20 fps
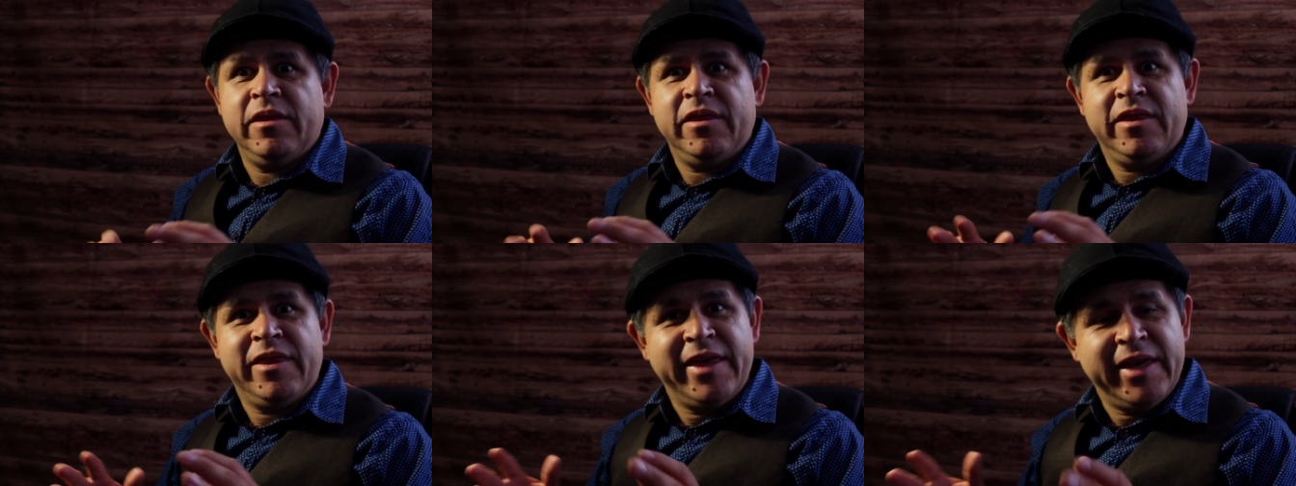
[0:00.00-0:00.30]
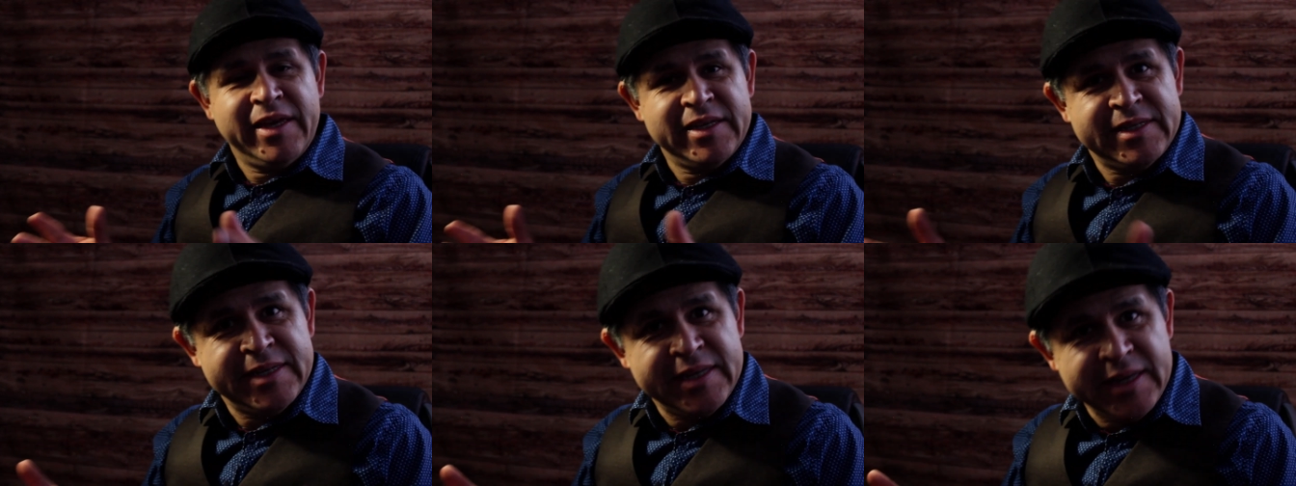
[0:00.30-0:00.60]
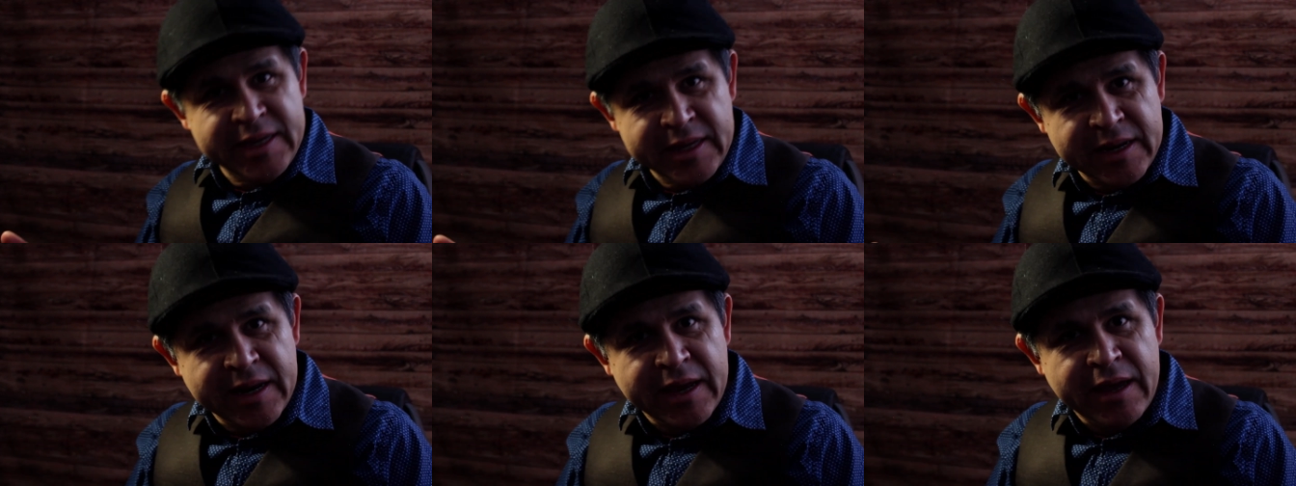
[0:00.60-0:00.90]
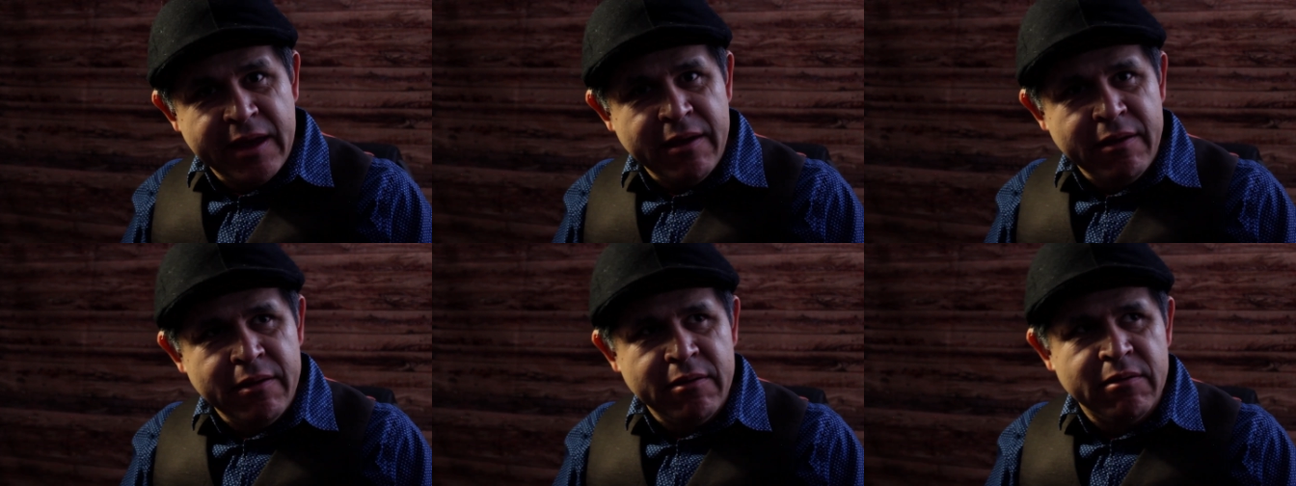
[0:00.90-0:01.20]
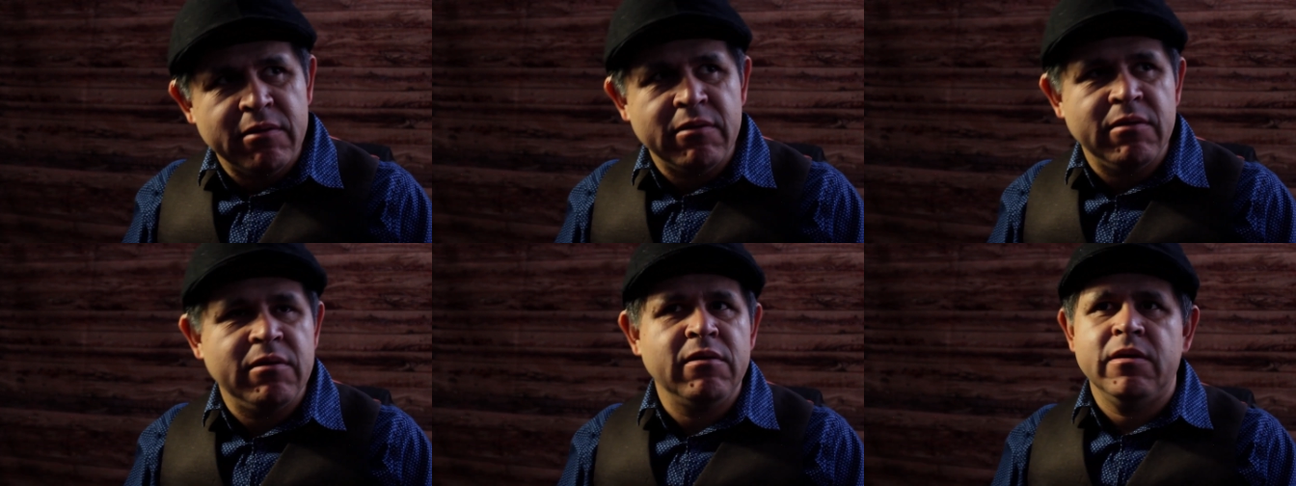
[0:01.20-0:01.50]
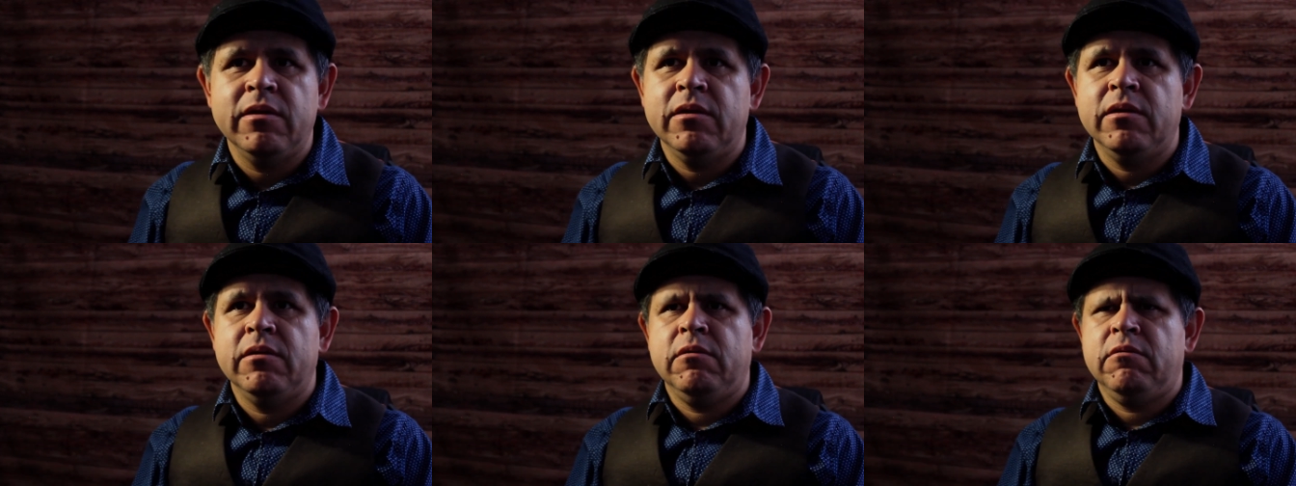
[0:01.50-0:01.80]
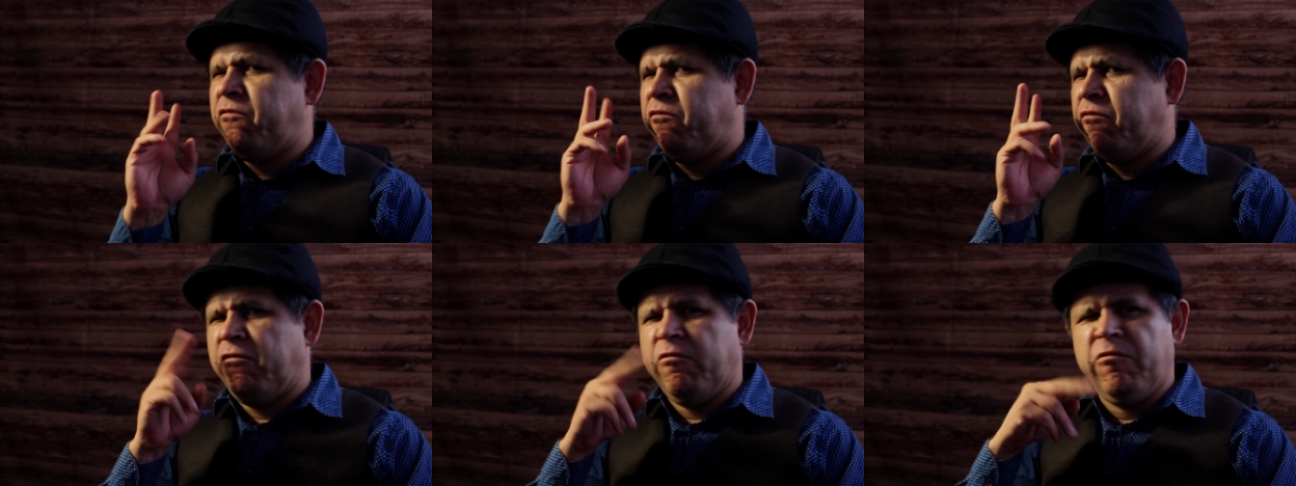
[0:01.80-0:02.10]
¿De cine?
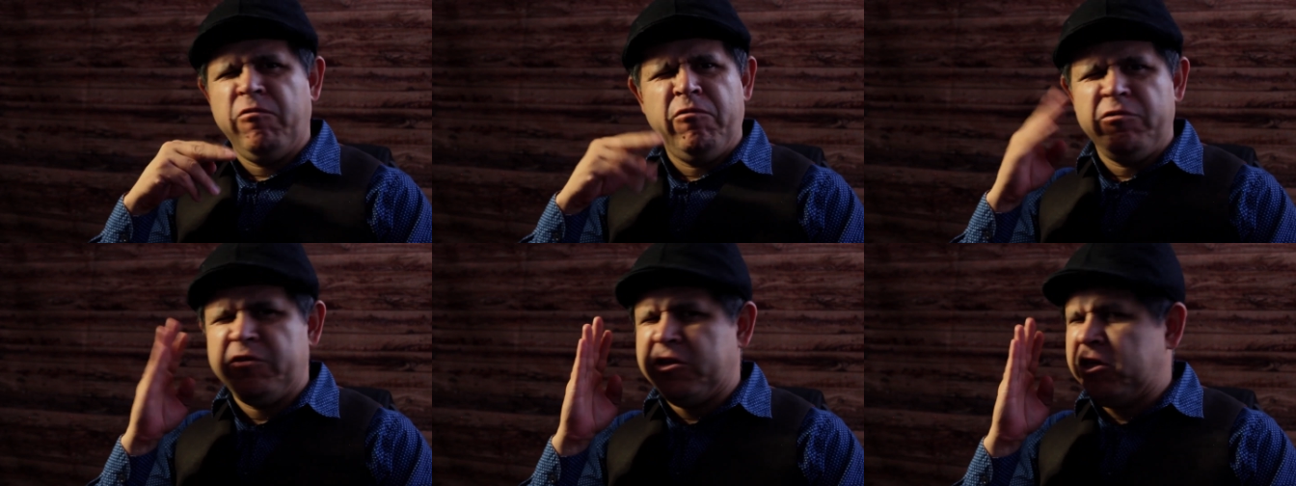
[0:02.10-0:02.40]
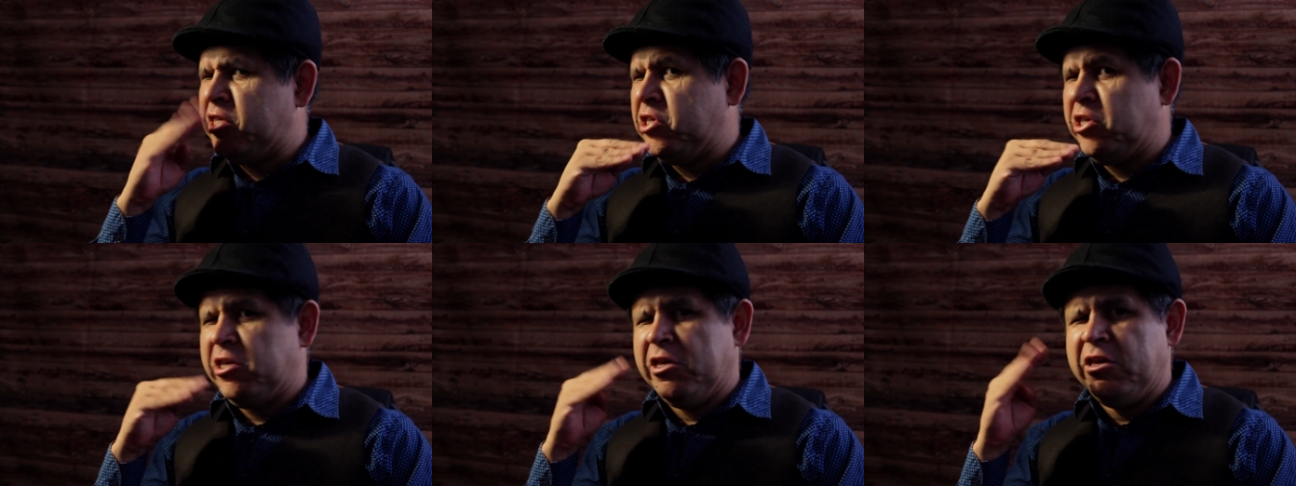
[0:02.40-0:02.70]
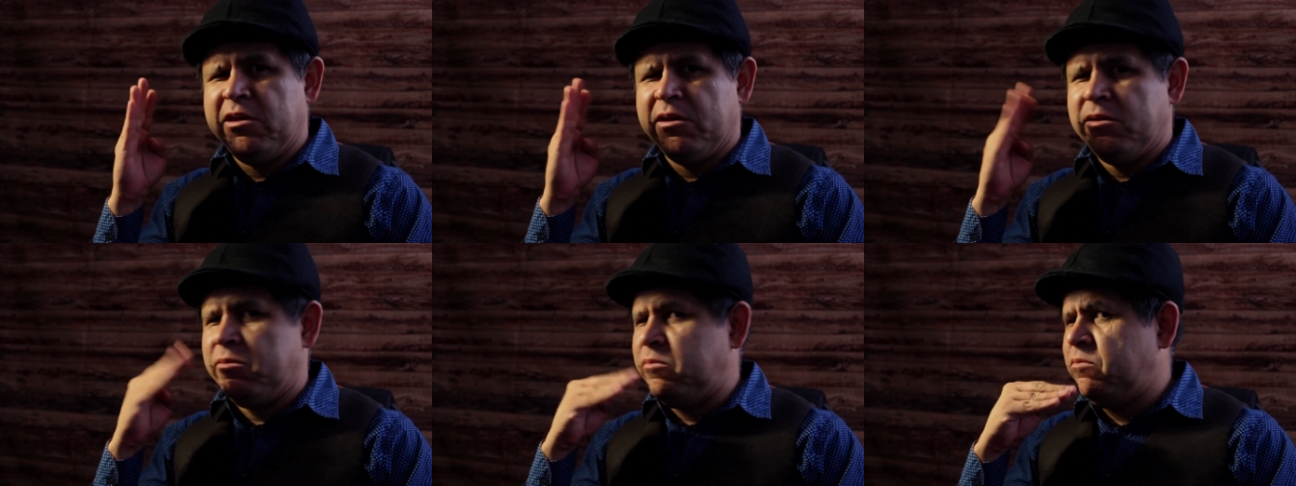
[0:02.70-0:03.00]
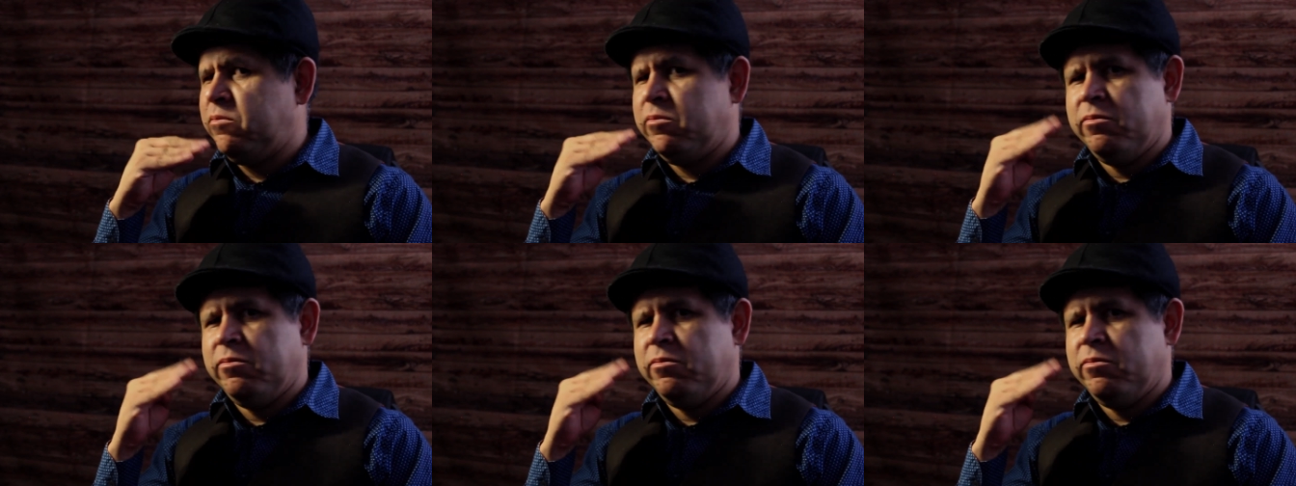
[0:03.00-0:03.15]
¡Uy, chí!